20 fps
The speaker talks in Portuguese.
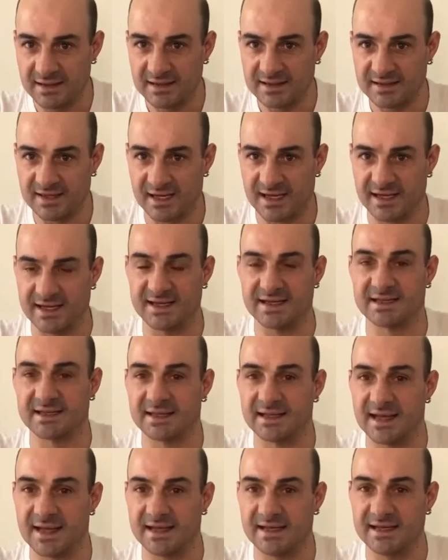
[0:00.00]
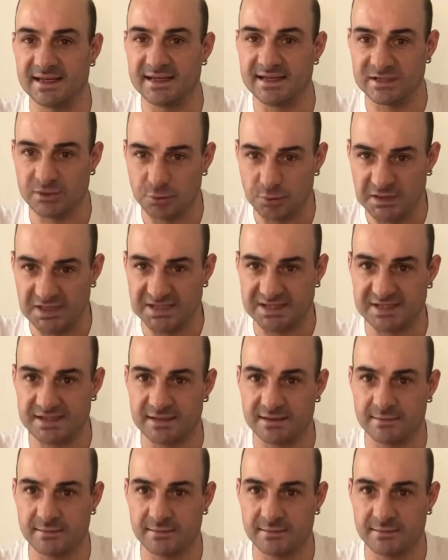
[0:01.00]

estar aqui, aqui na Suíça.